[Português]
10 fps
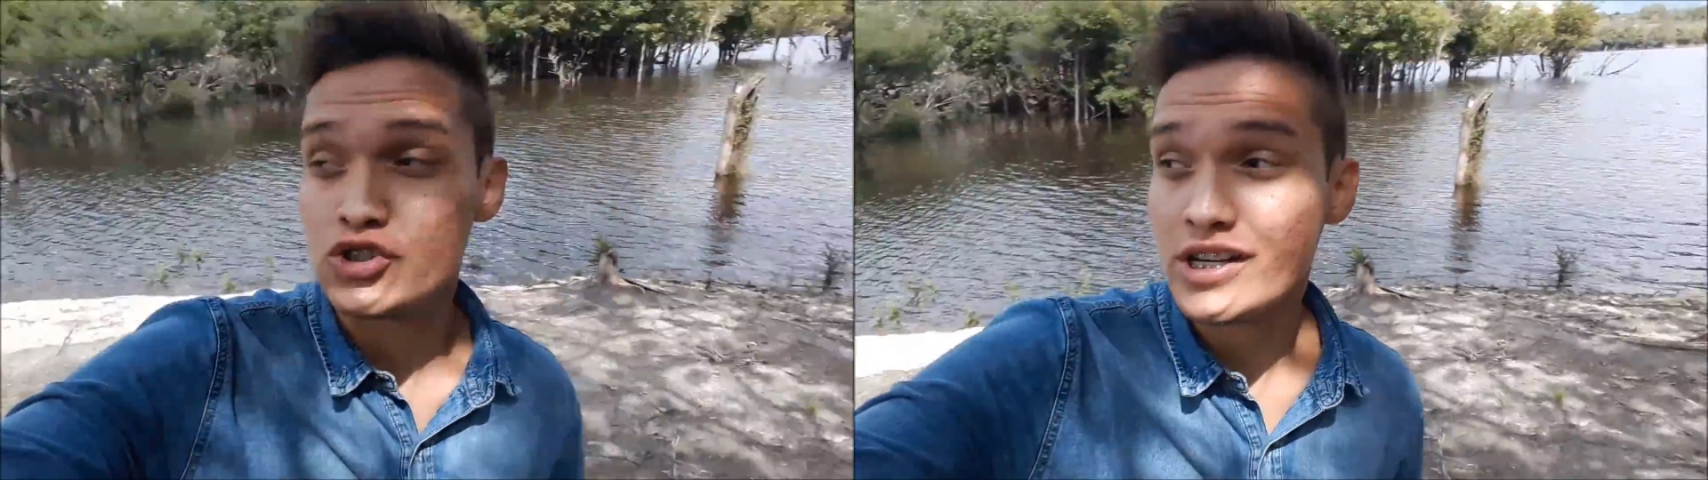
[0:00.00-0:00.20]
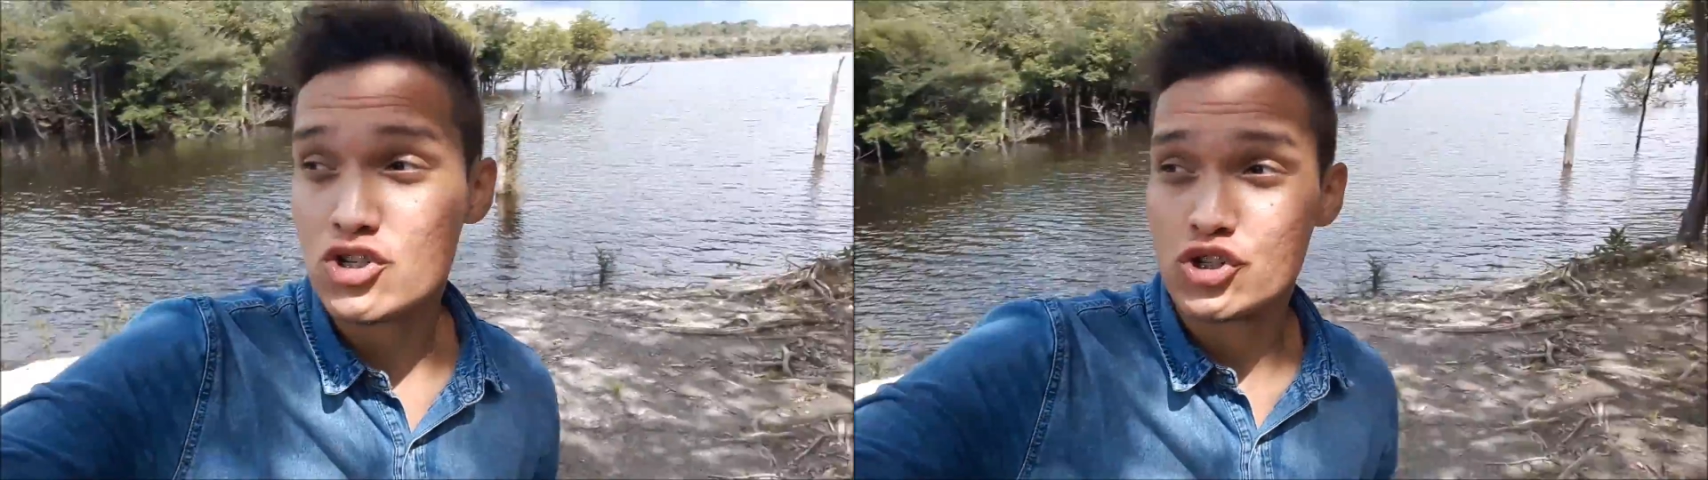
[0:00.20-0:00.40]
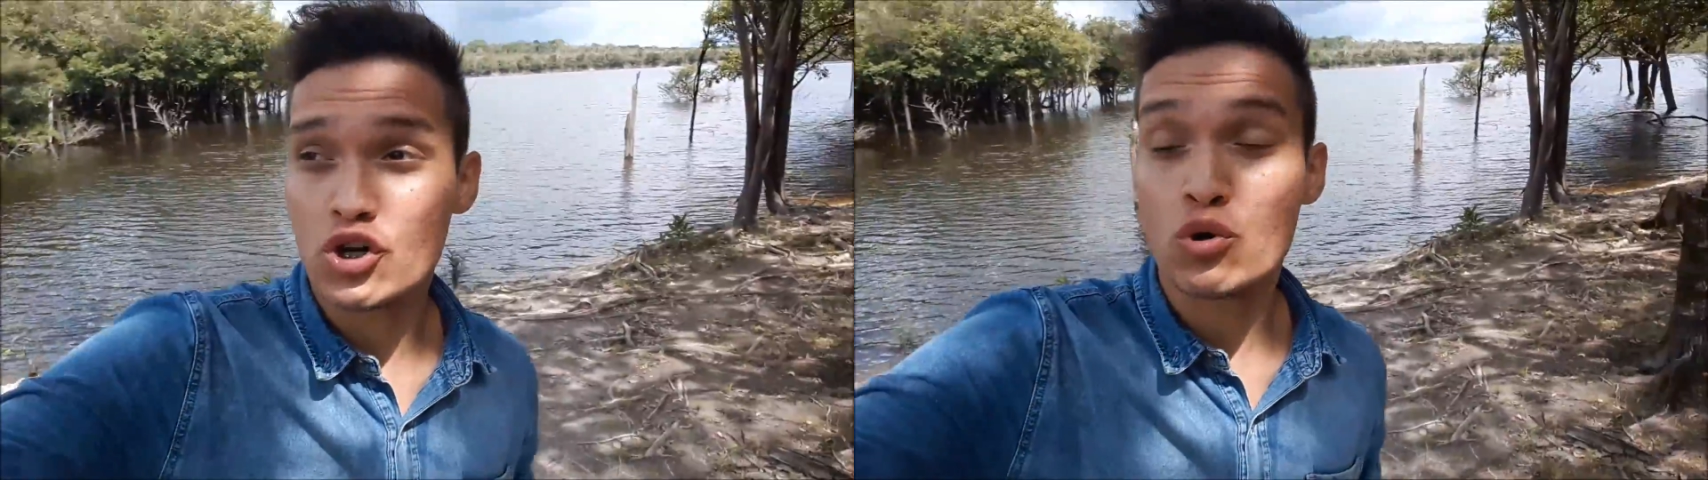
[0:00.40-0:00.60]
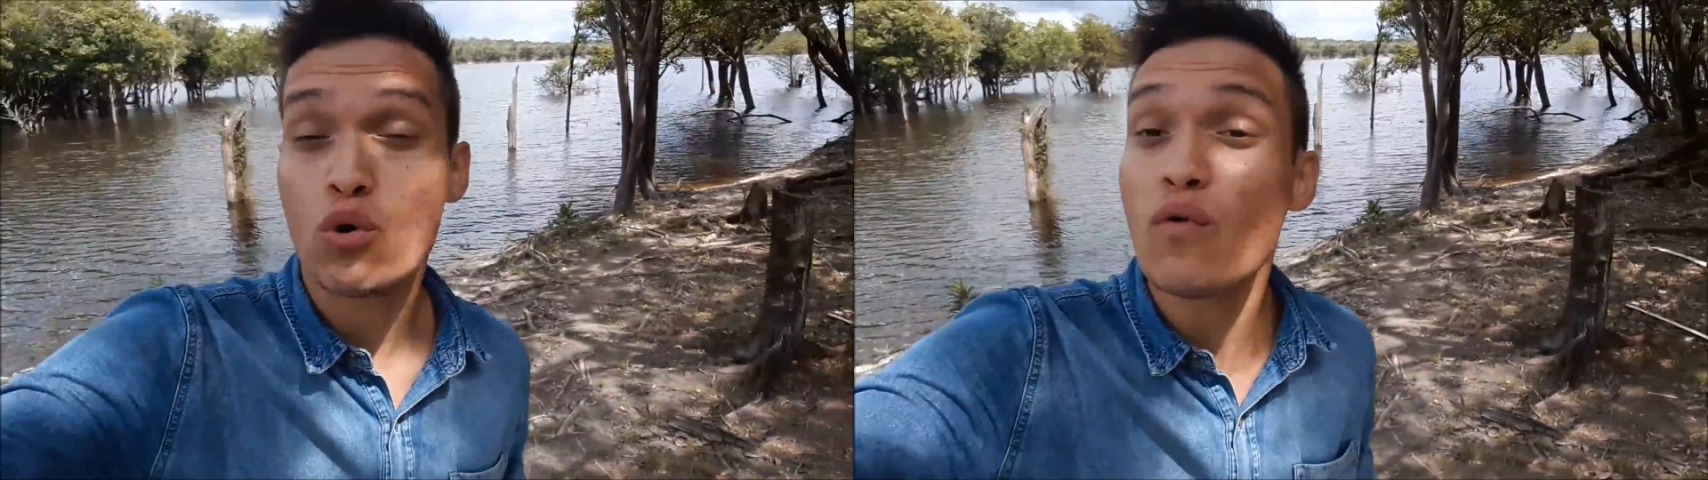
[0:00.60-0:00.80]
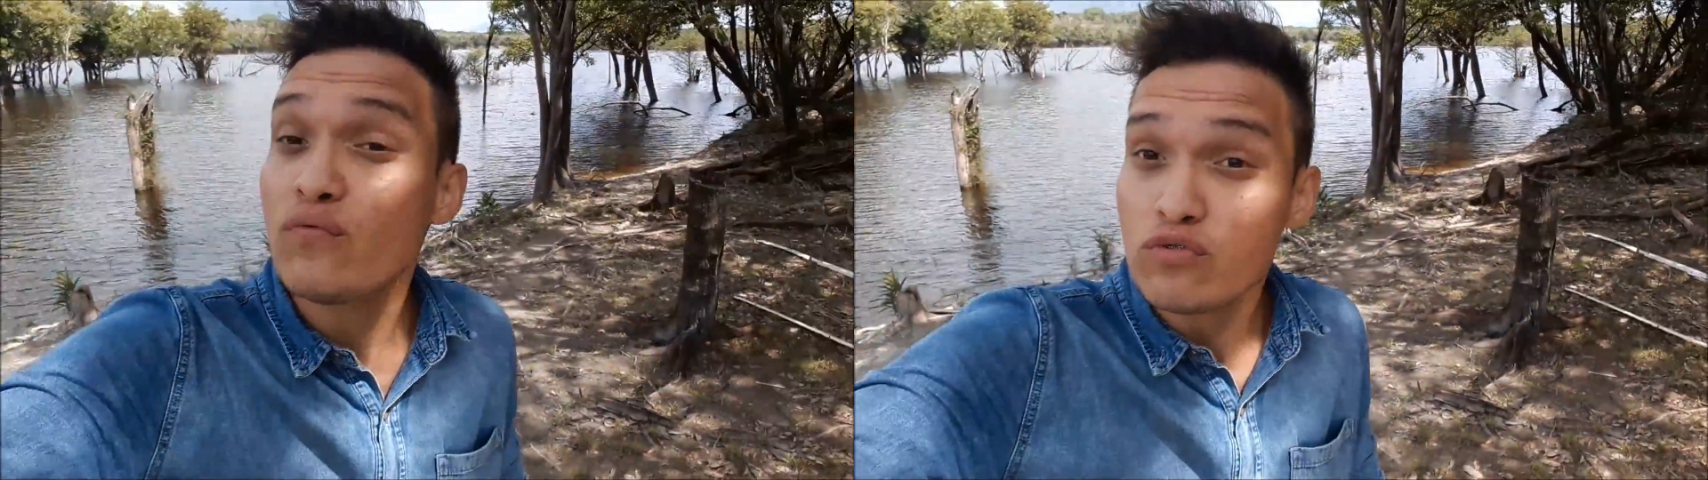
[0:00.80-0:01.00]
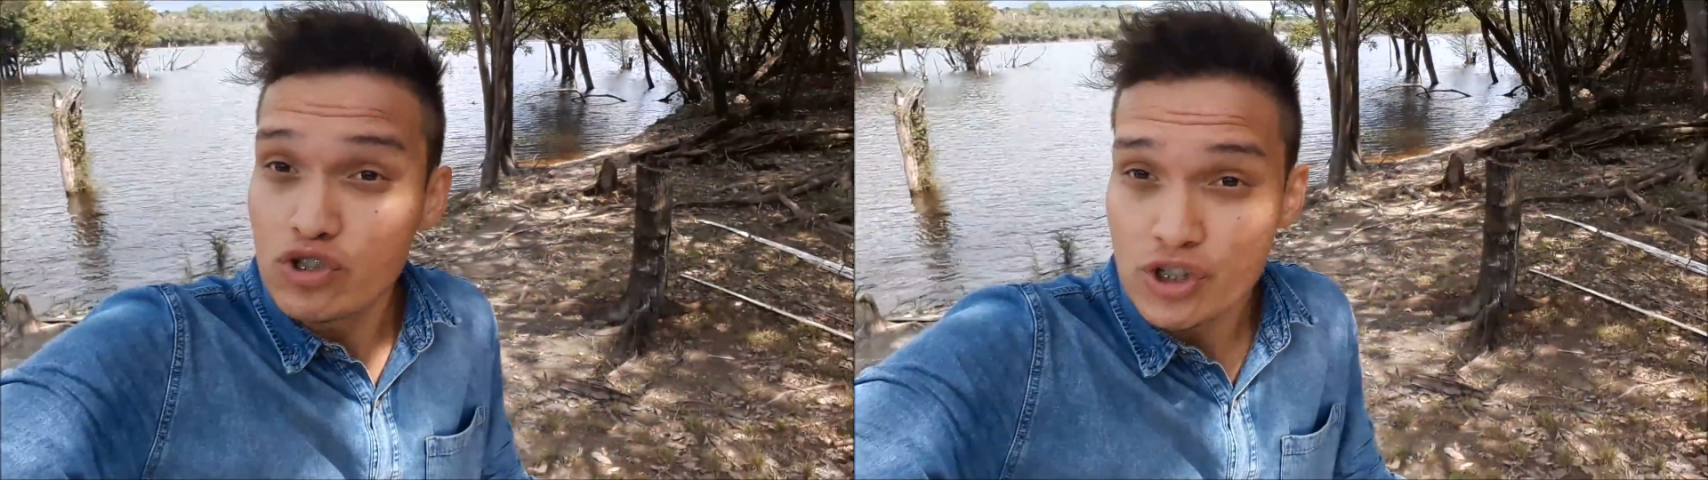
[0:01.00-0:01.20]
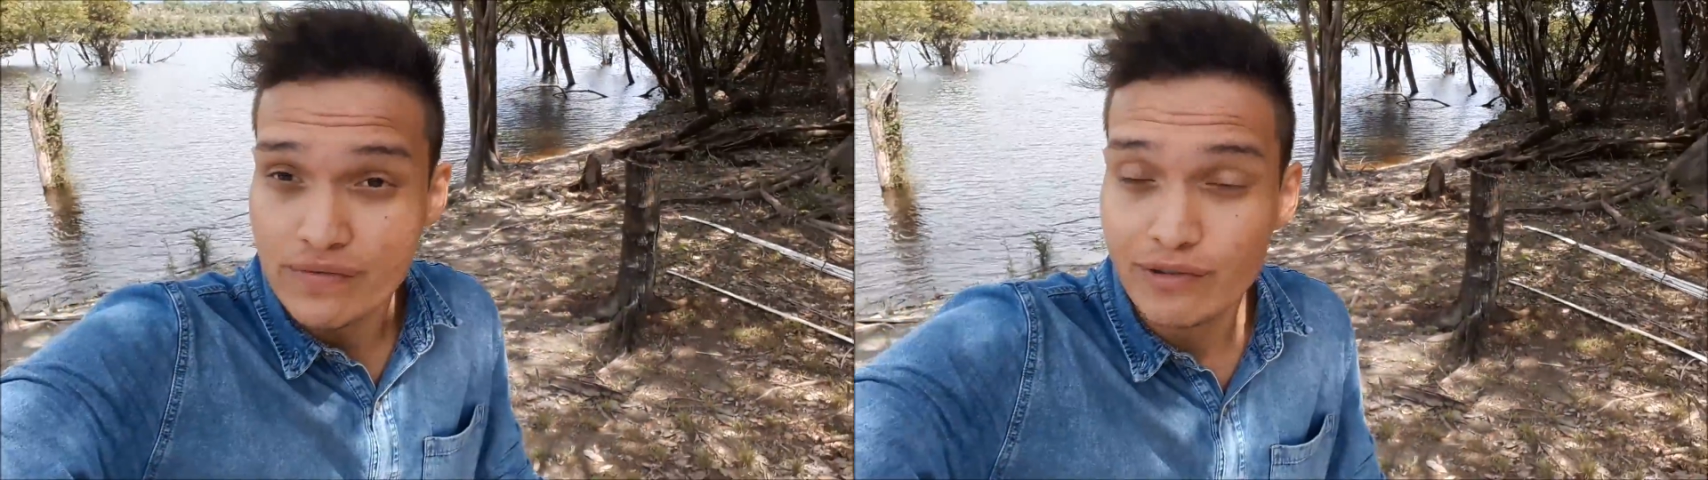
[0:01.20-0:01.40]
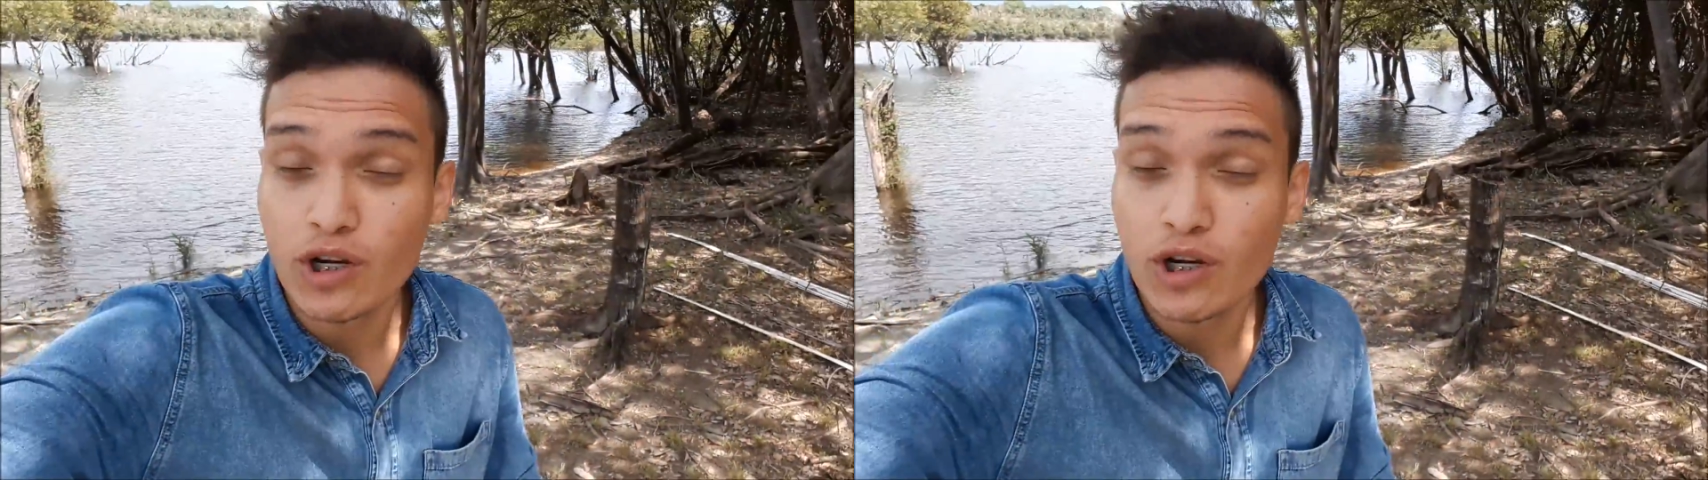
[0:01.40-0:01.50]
Gente, eu confundi, viu?